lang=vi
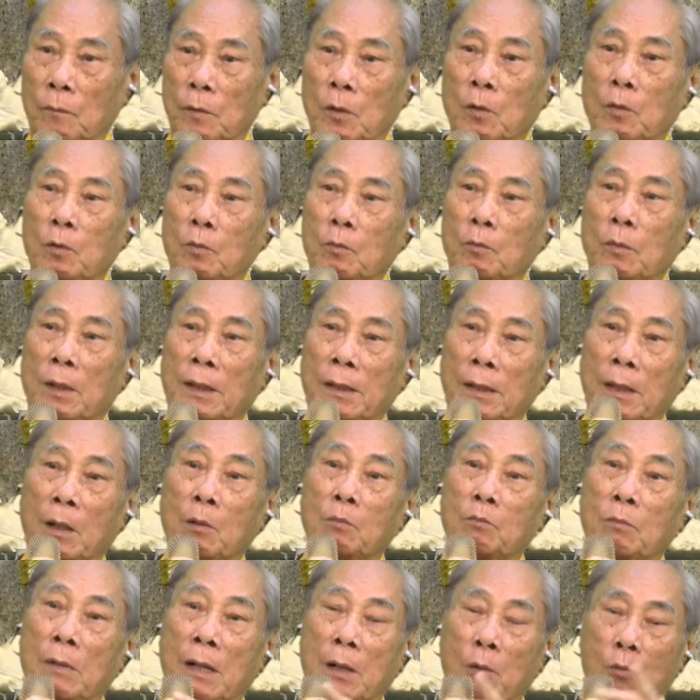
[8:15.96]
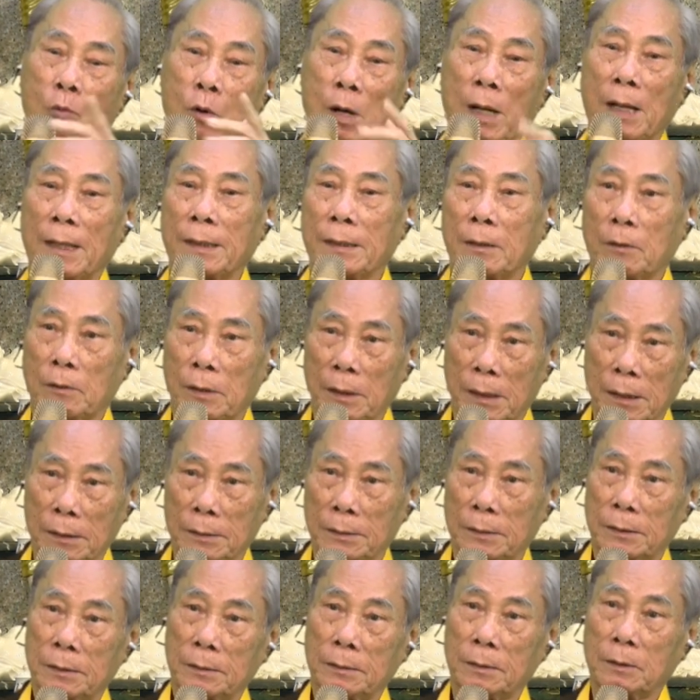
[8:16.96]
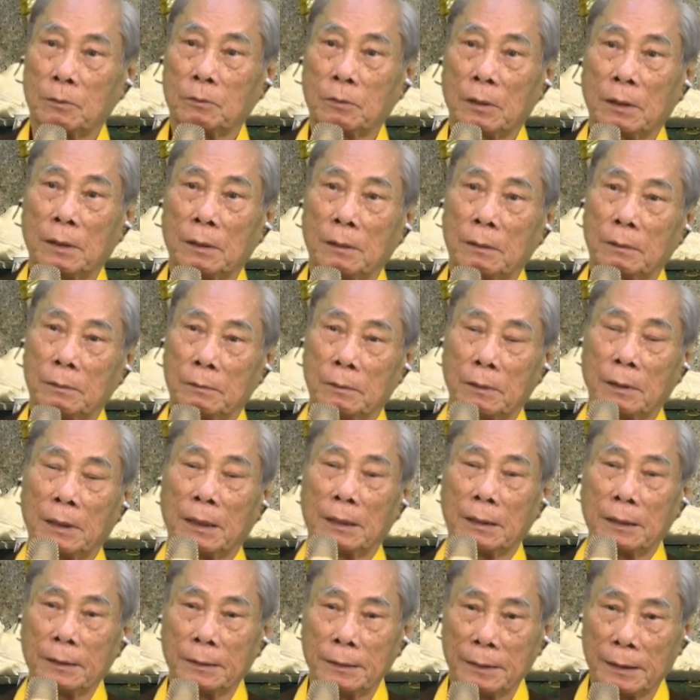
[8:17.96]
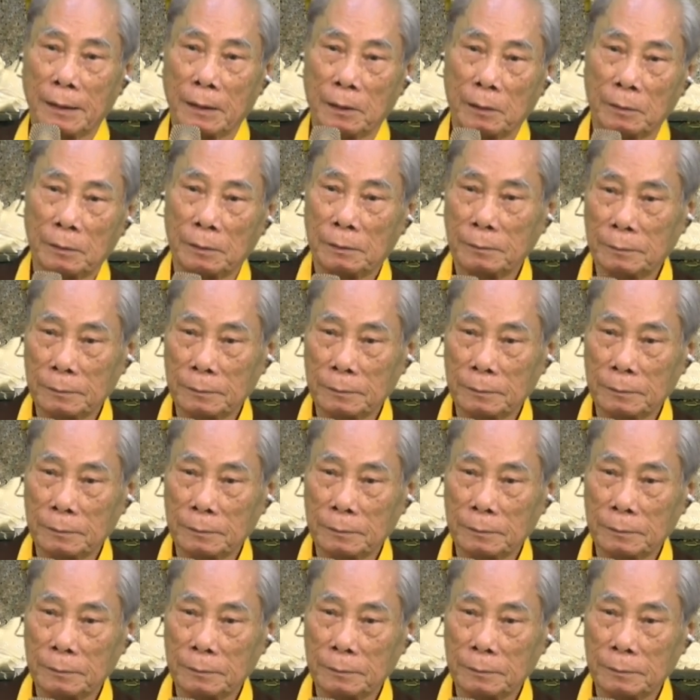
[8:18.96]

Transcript: tu mất công mang quả vào thân nữa, chứ không có lợi ích gì đâu.